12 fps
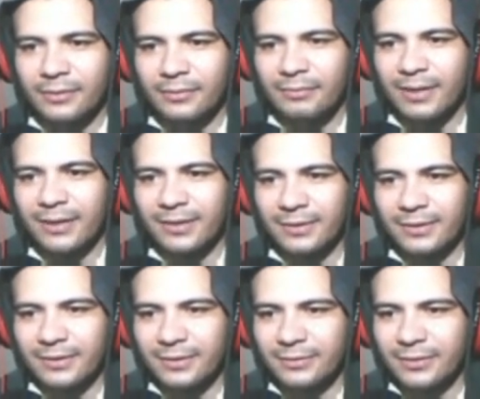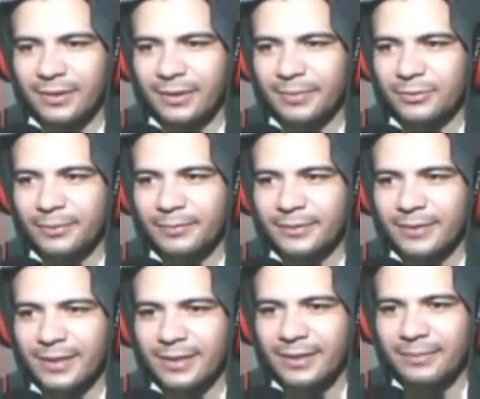Bacana. Na hora que a pessoa
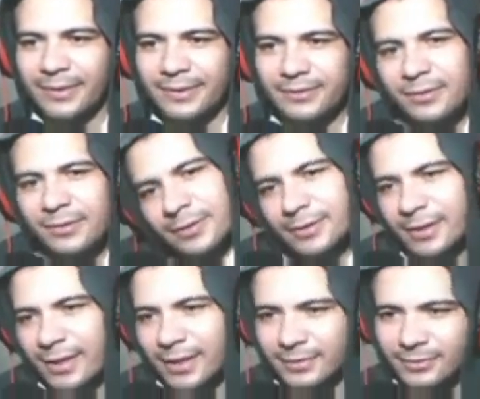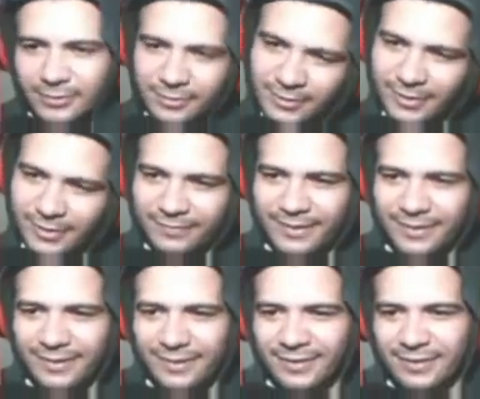apontar lá, aparece no cantinho. Casa do José.
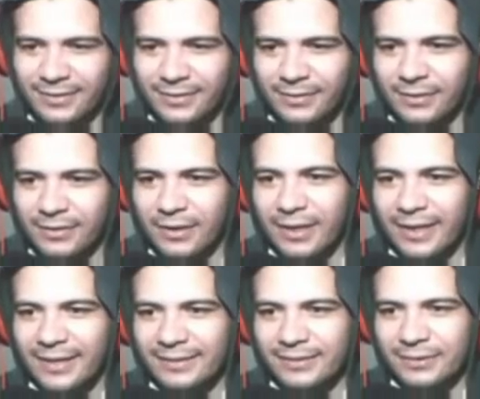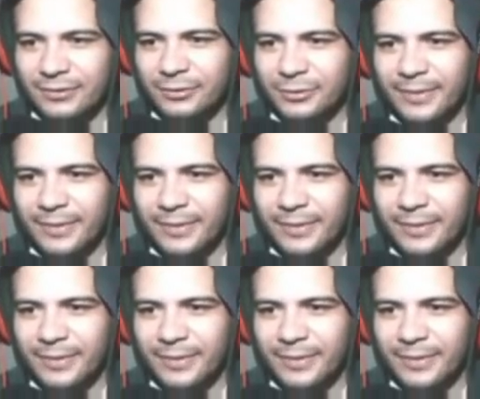Esse chão de